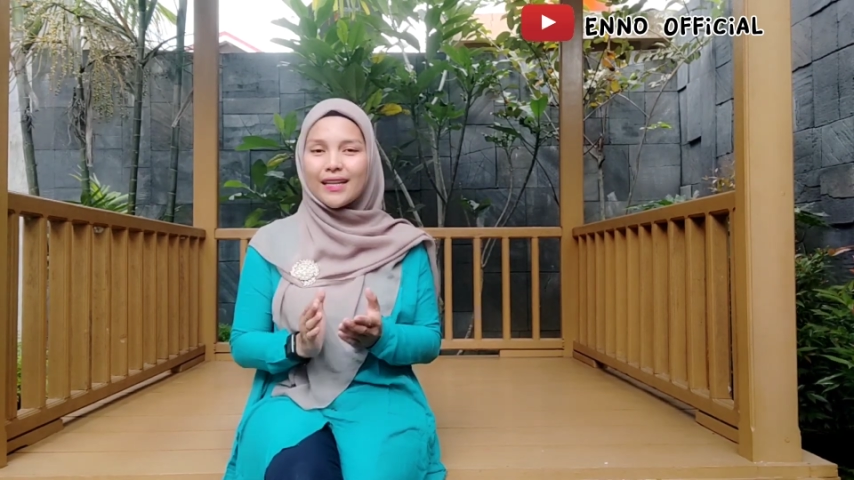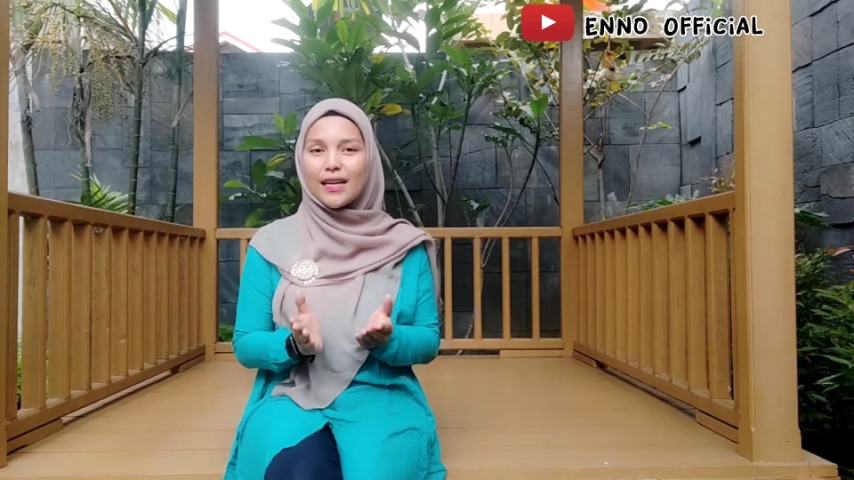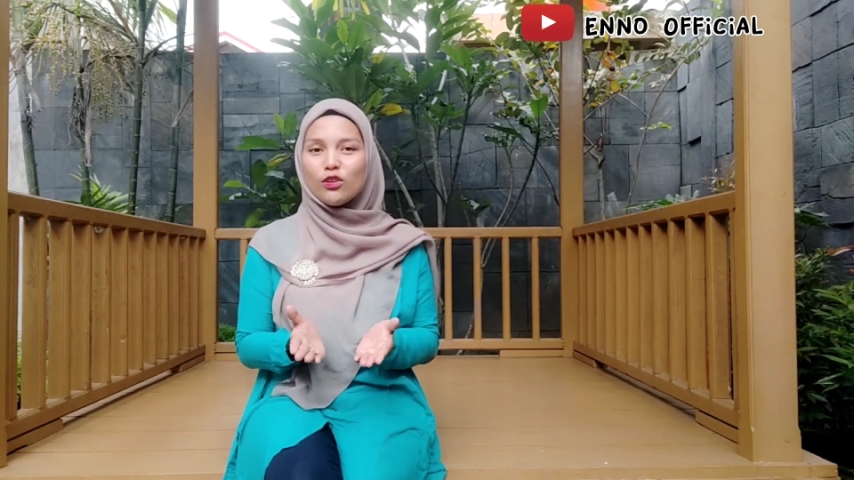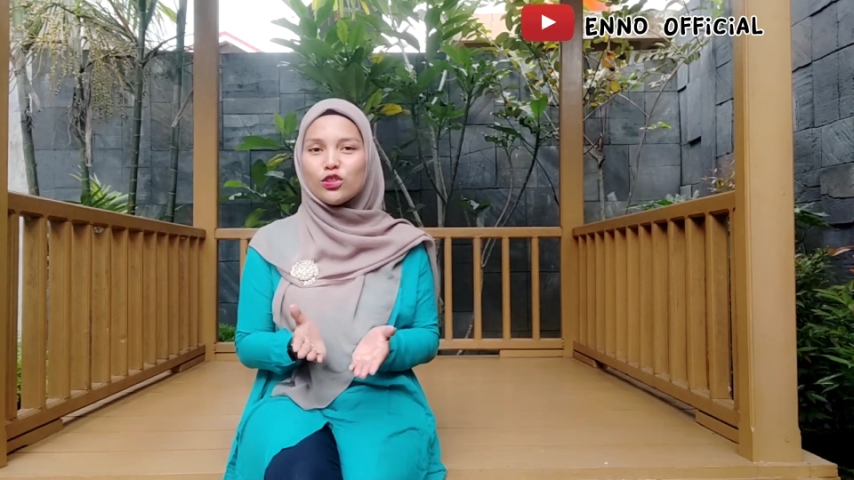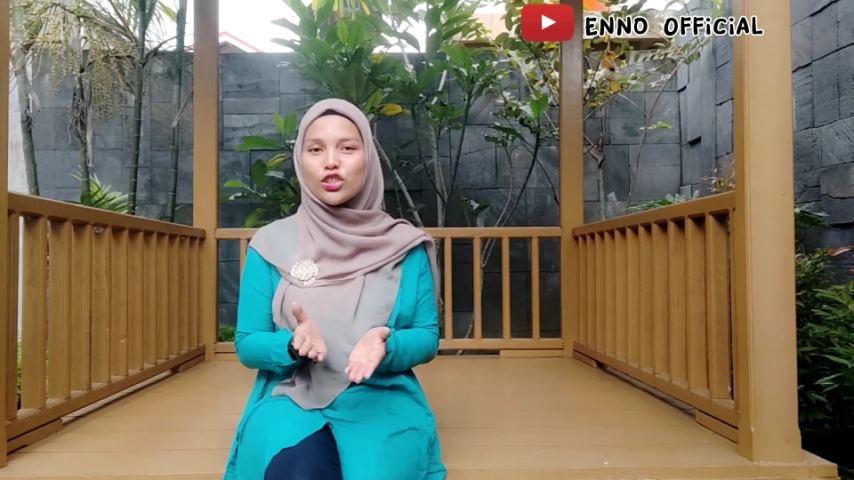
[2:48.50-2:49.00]

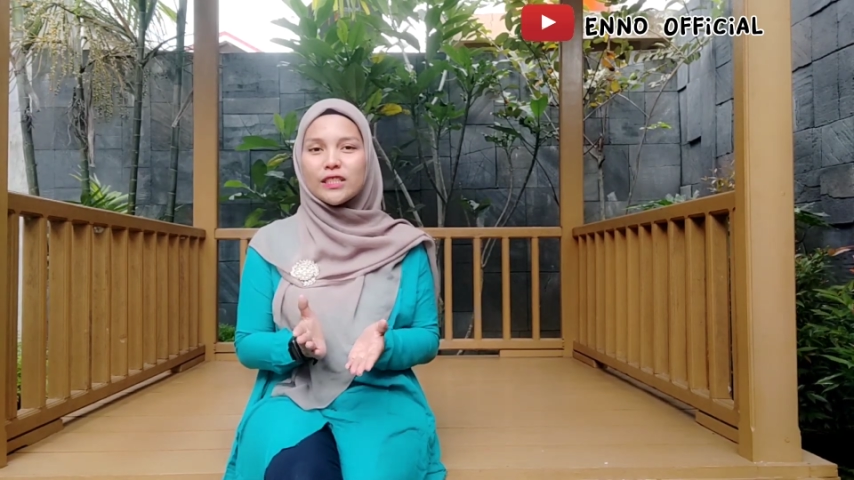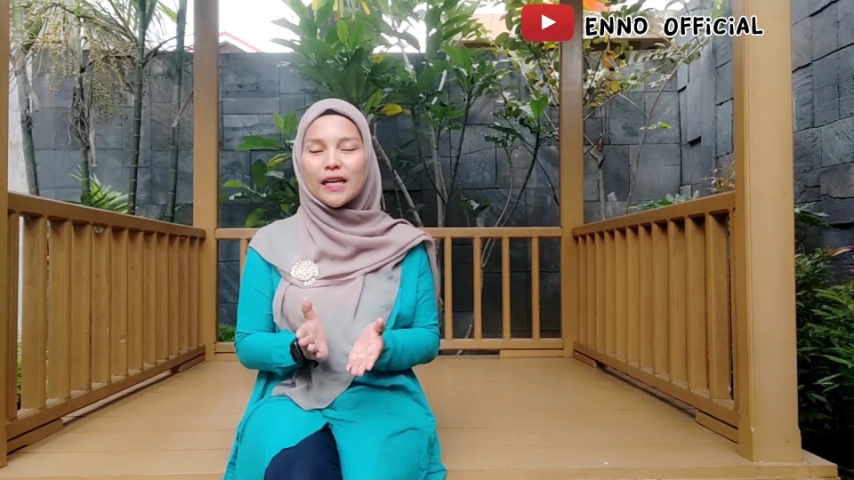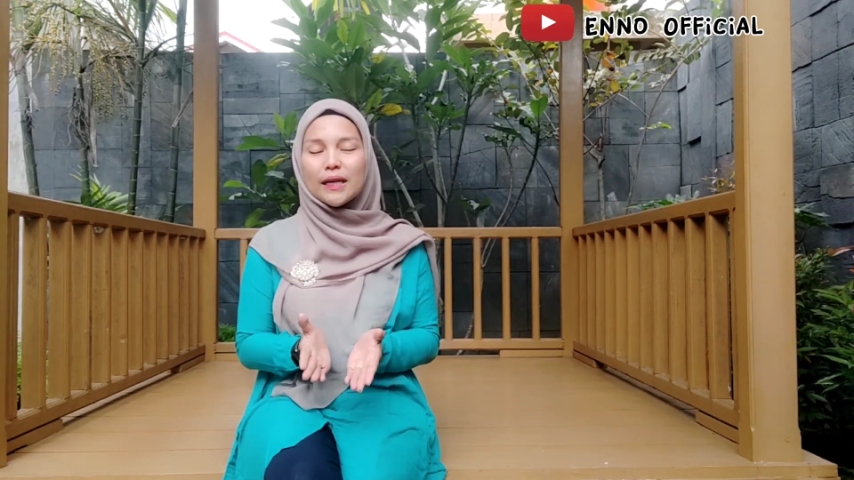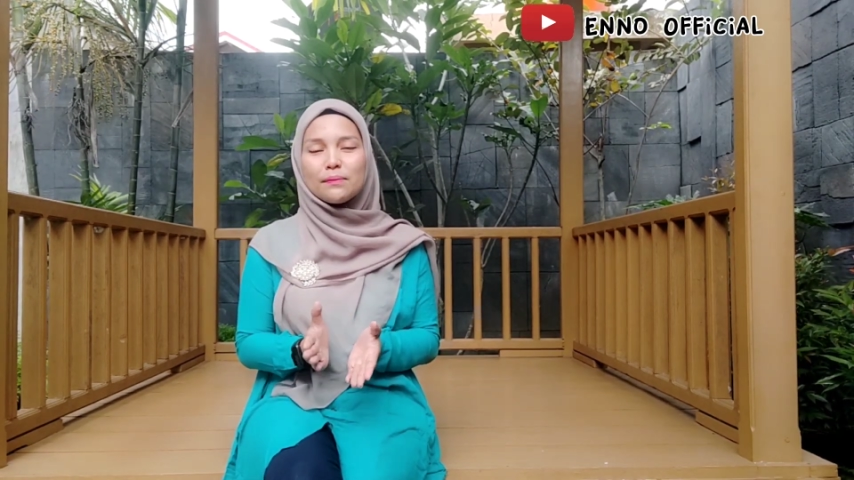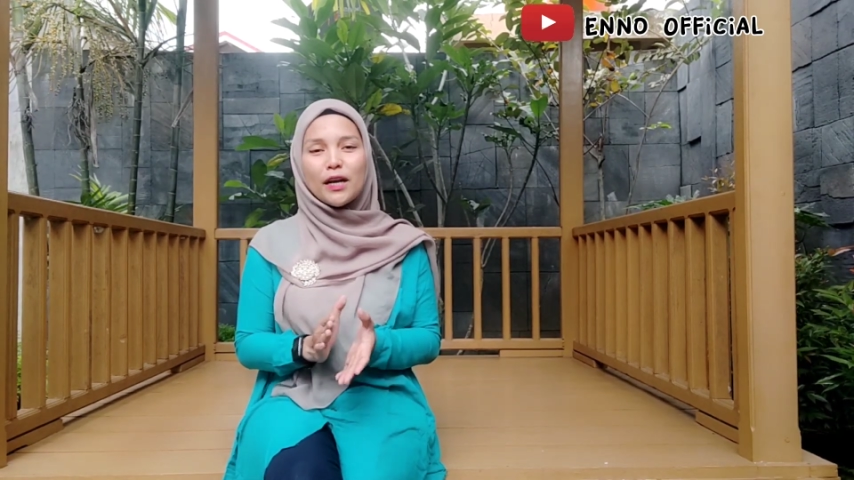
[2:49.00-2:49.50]
Nah, untuk
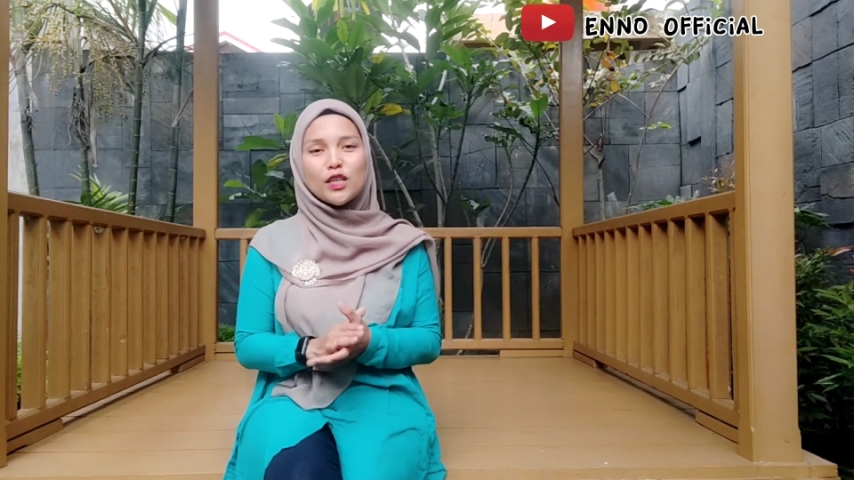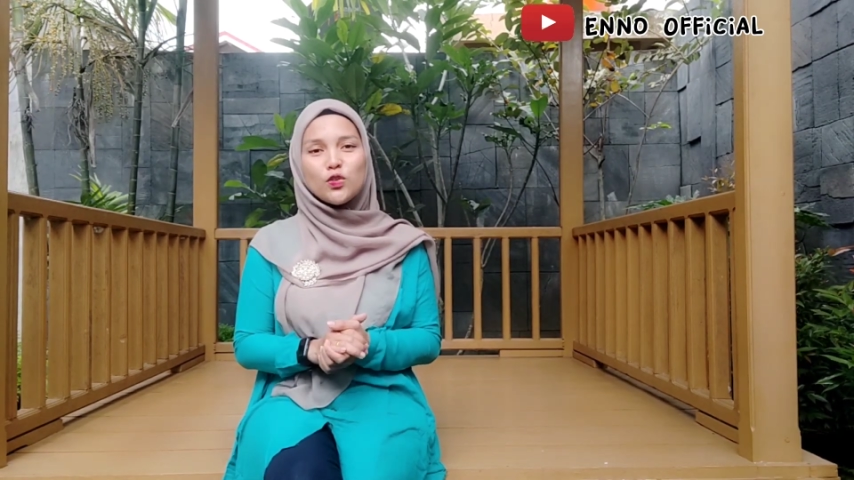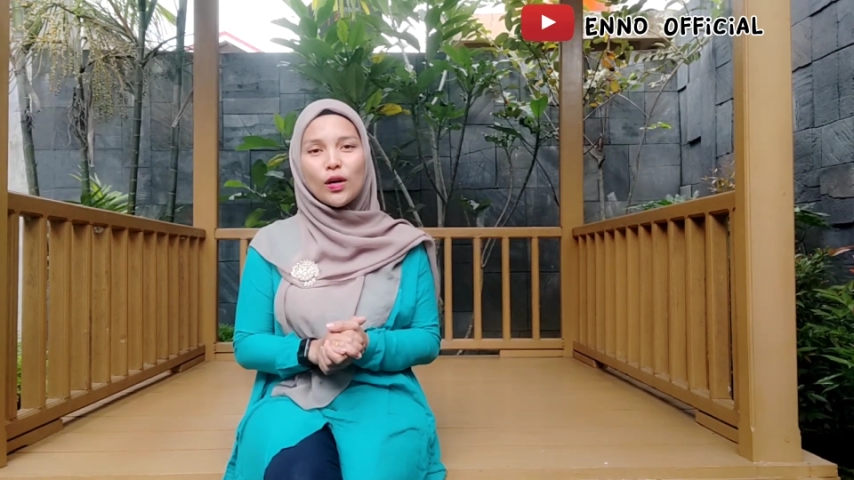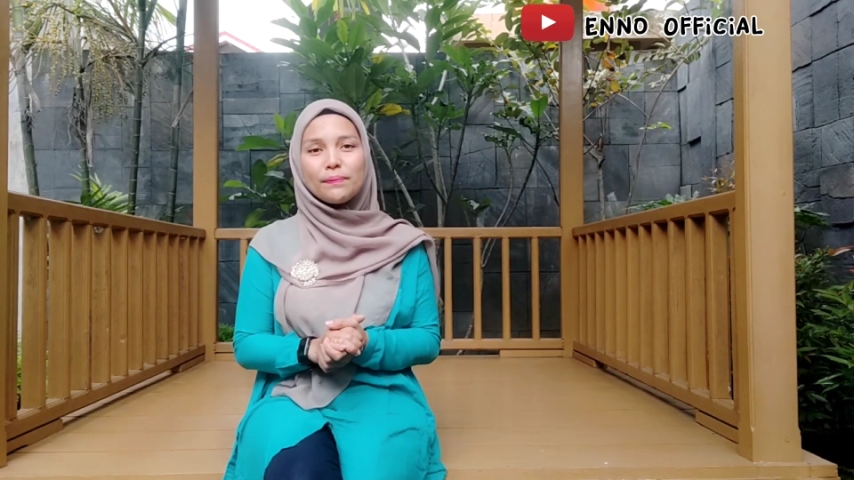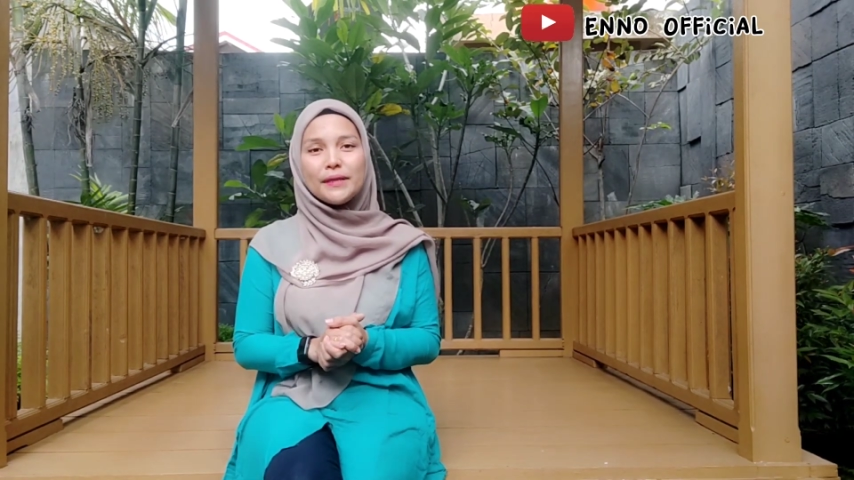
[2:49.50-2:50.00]
syarat
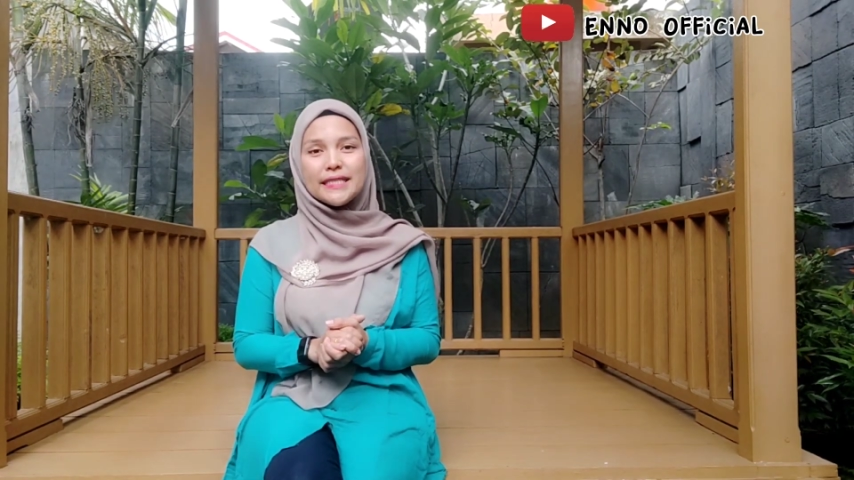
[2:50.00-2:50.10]
pengajuan